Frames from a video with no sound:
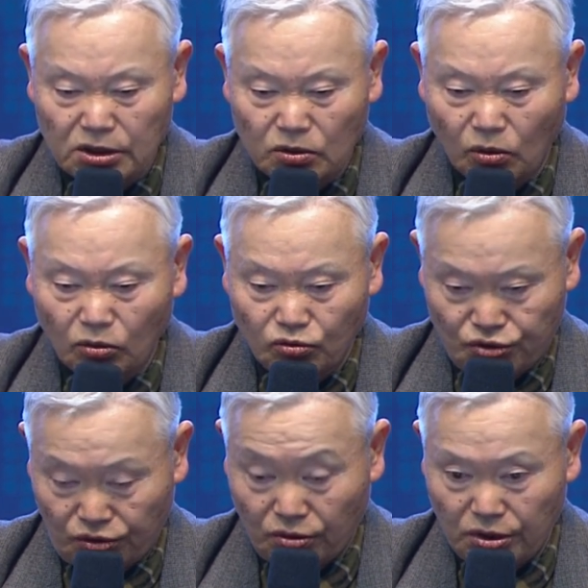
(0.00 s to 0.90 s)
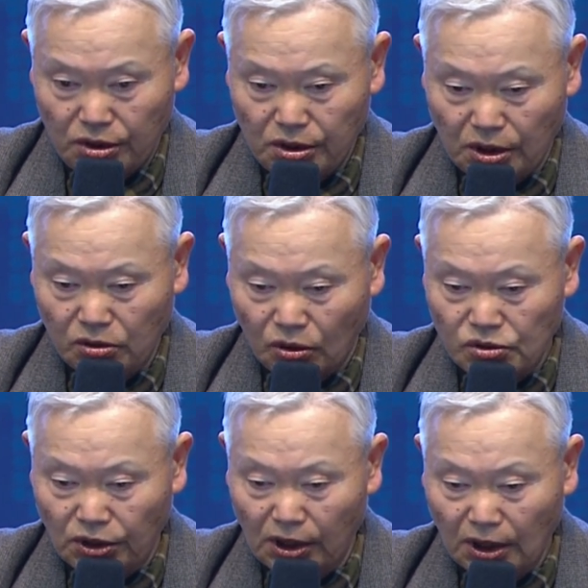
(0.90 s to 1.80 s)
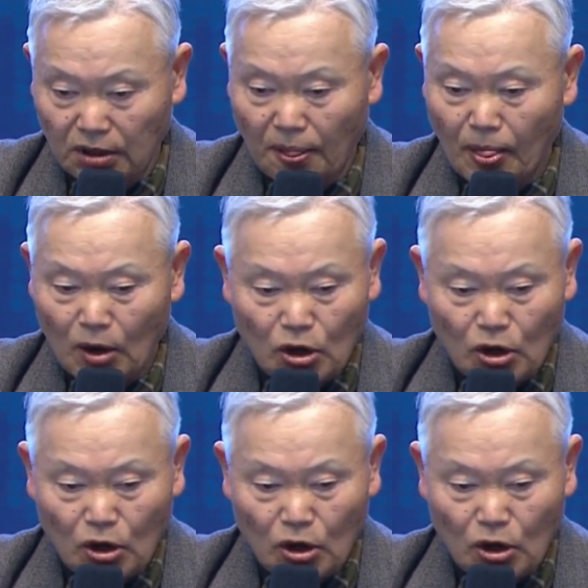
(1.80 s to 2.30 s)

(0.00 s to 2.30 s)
실크로드 구축 이런 건설이란